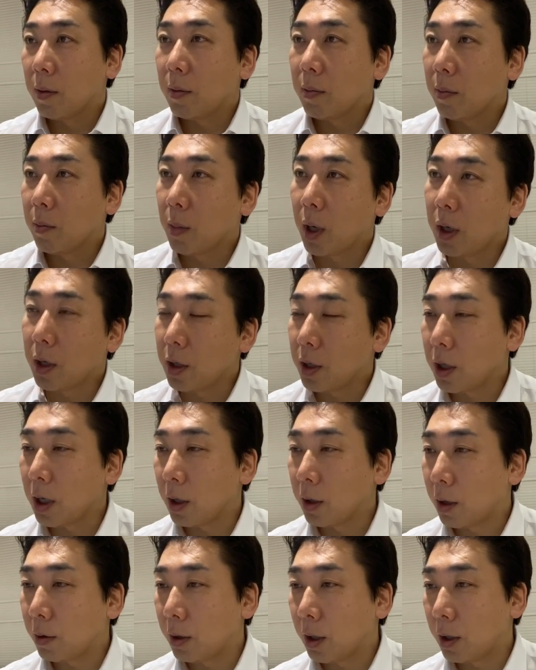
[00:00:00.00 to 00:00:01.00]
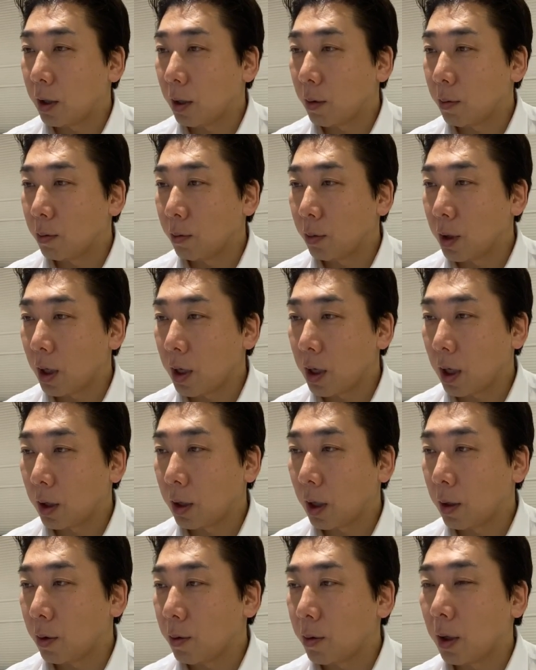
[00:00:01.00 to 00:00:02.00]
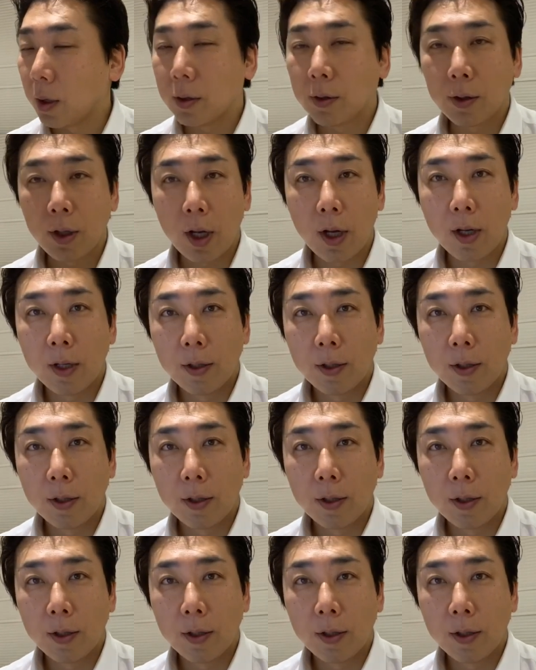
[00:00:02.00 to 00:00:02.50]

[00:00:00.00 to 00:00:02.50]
毎日やってくれて本当にありがたいというかですね